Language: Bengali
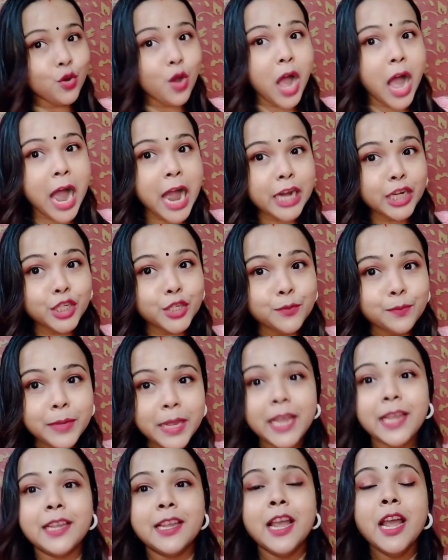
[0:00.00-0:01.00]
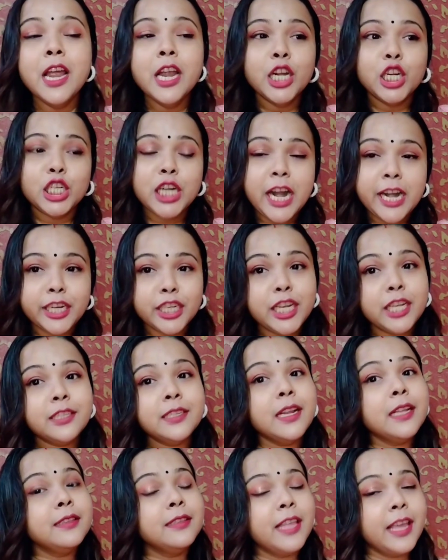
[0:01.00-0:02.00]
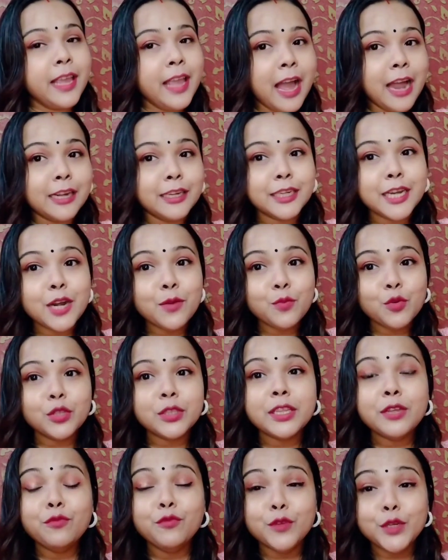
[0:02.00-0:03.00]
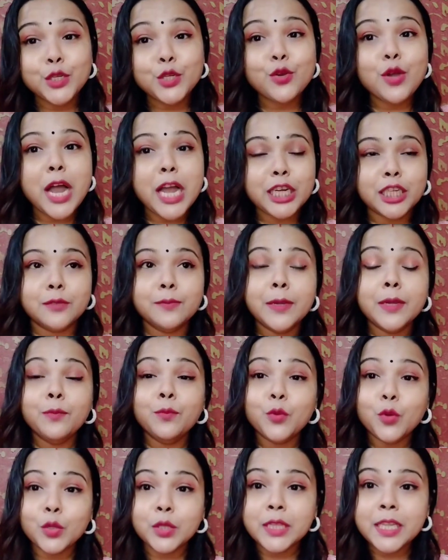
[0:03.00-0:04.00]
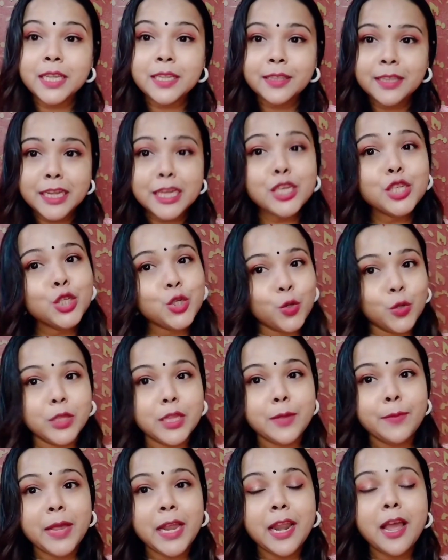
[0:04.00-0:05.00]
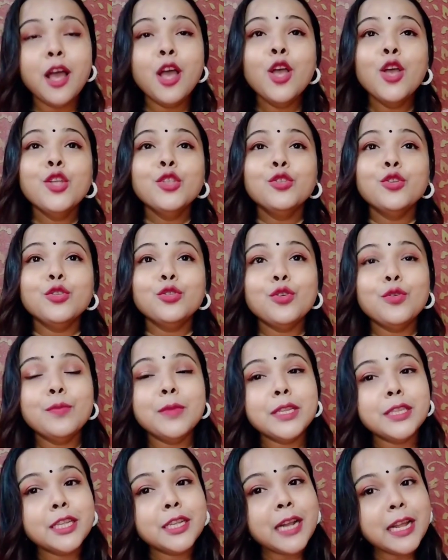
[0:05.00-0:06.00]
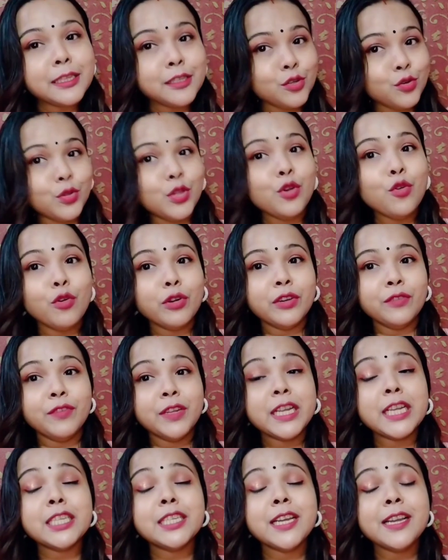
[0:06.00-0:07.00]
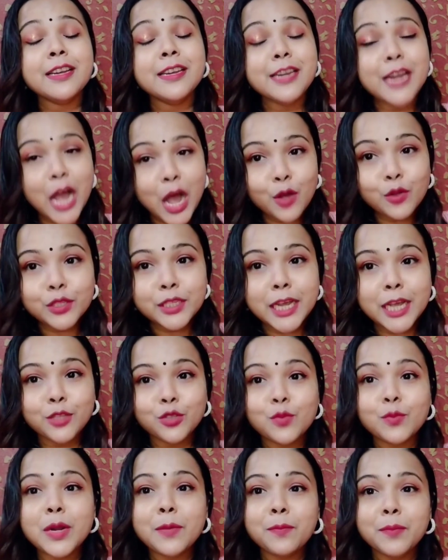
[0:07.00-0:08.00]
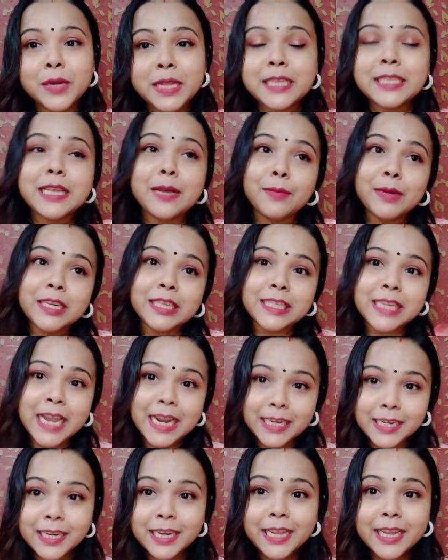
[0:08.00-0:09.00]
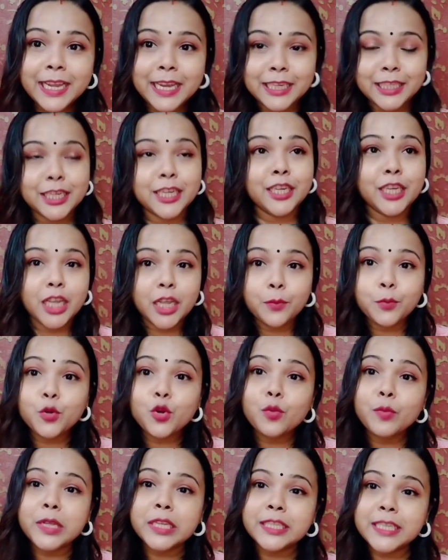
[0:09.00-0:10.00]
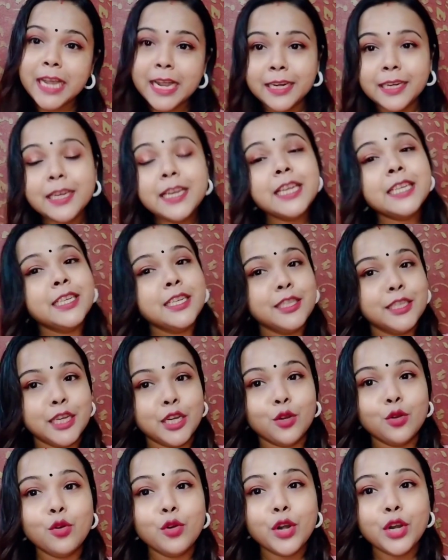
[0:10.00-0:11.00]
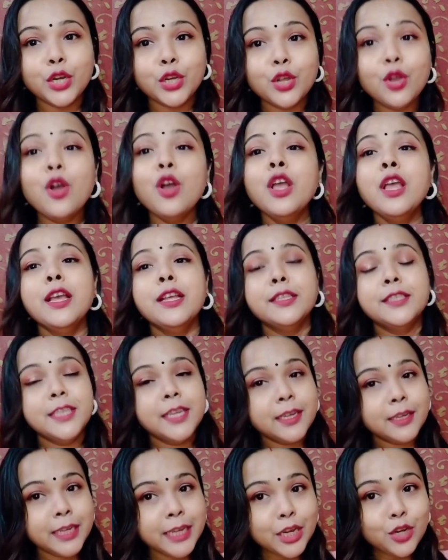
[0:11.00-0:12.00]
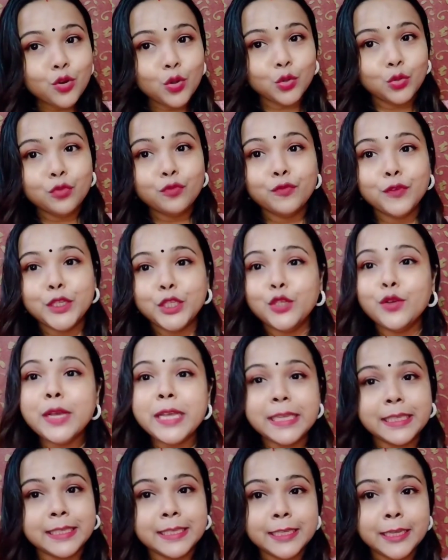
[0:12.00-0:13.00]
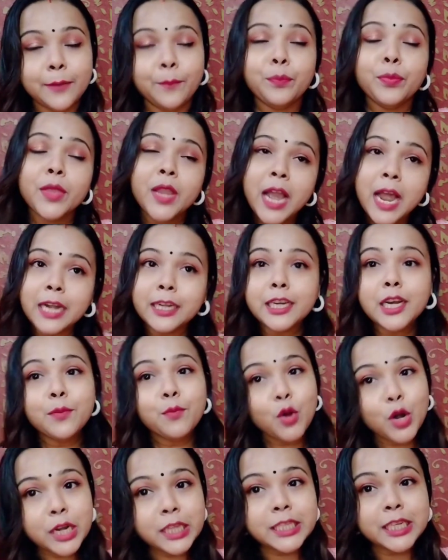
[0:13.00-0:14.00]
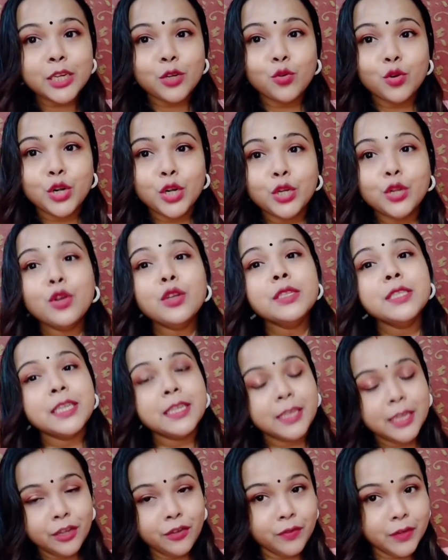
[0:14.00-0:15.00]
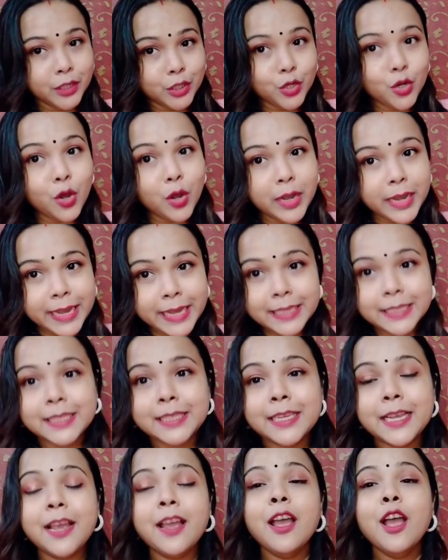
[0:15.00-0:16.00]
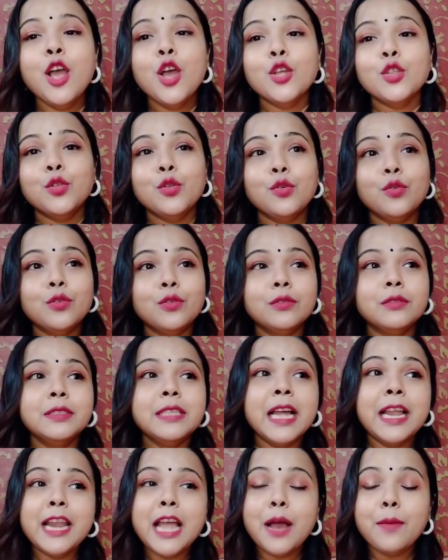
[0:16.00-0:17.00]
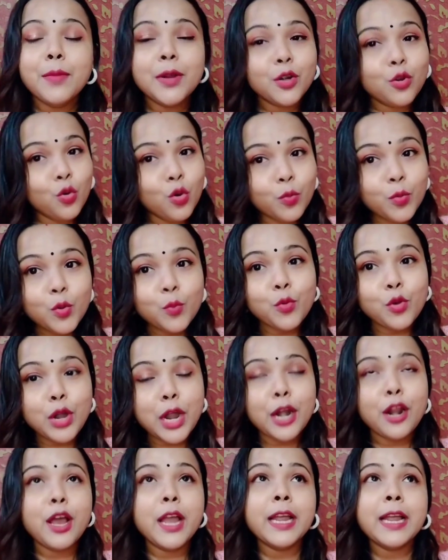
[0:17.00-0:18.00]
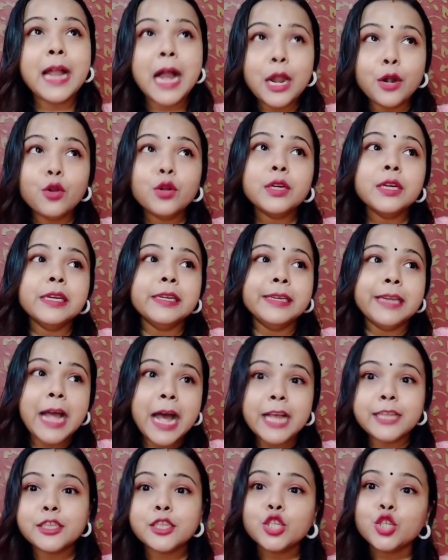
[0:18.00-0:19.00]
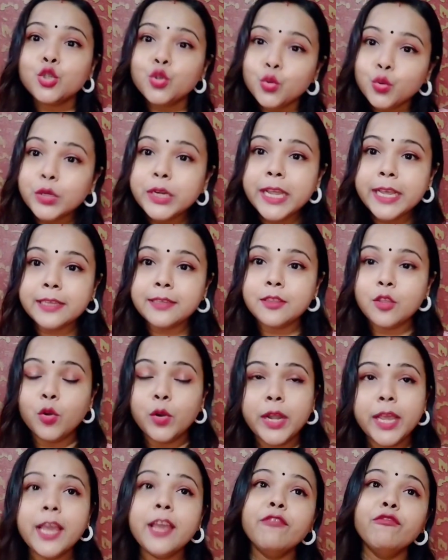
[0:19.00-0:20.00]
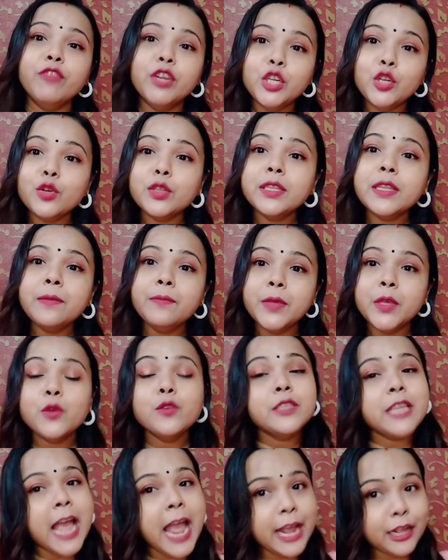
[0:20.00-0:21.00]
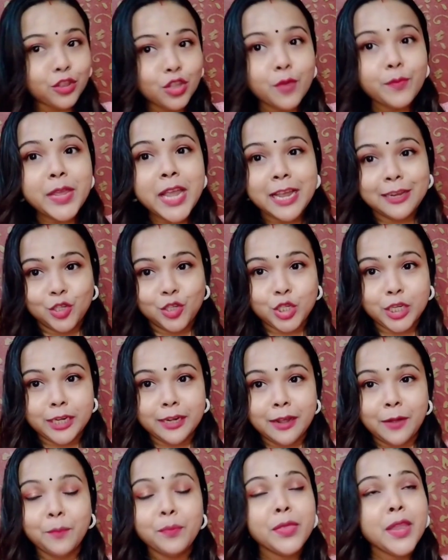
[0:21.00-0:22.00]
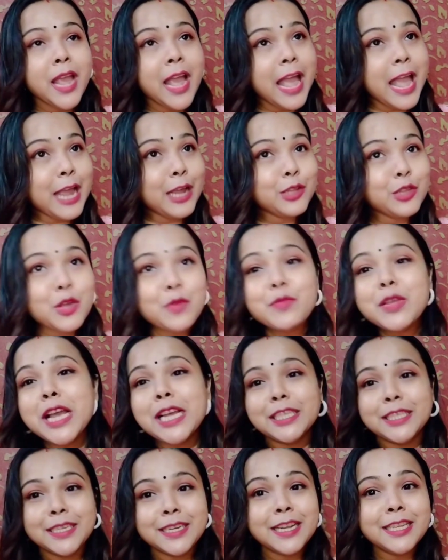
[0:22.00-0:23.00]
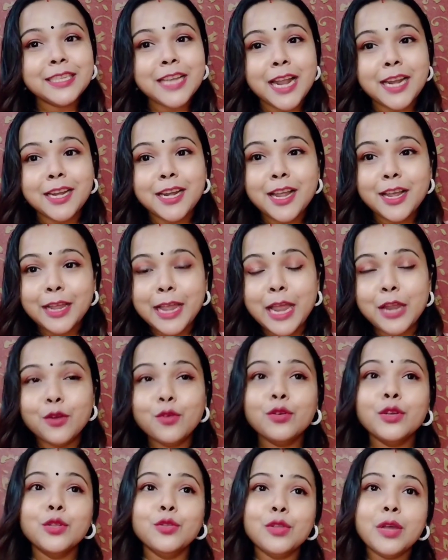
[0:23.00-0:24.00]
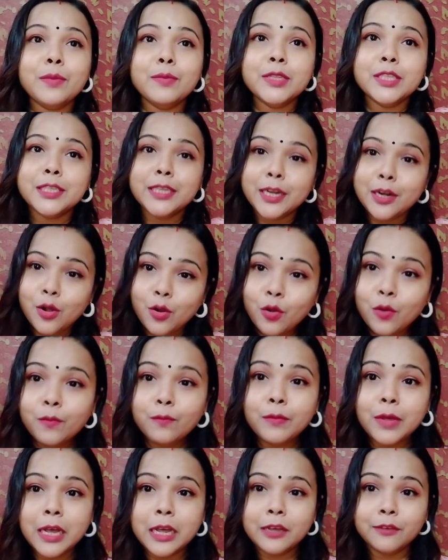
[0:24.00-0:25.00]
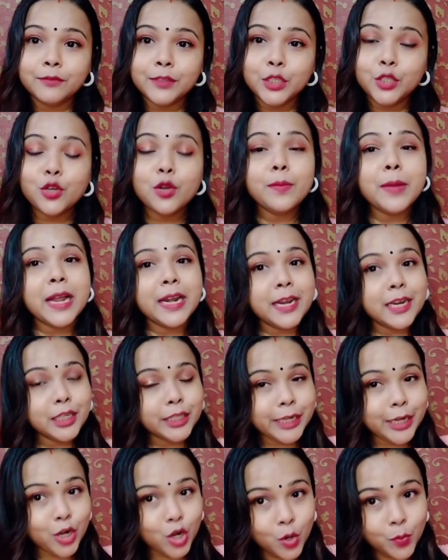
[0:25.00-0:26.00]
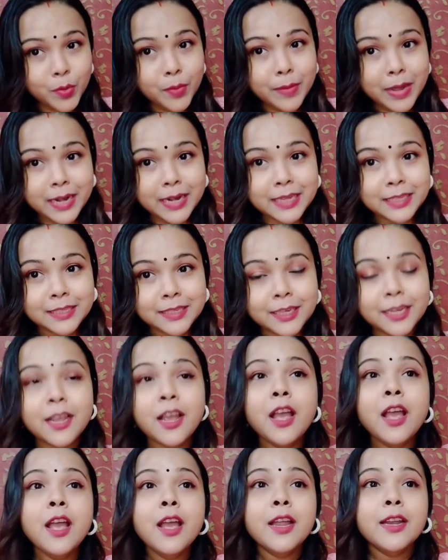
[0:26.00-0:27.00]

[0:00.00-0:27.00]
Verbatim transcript: ভিডিও আসবেই সাড়ে সাতটার থেকে আটটার মধ্যে ভিডিও আসবেই প্রতিদিন সন্ধেবেলা তো তোমাদের কাছে যদি নোটিফিকেশান নাও যায় তোমরা প্লিজ আমার চ্যানেলে এসে কিপ গ্রুমিং চ্যানেলে এসে চেক করে নিও যে কি নতুন ভিডিও এসছে আটটার পরে চেক করে নিও যে কি ভিডিও এসছে তো তাহলে আমার খুবই উপকার হয় কারণ লাস্ট টু ডেজ ধরে ভিডিওতে ভিউজ একদমই আসছে না একদমই আসছে না জানি না কেন কিন্তু আমি যেরকম ভিডিও বানাই সেরকমই বানাচ্ছি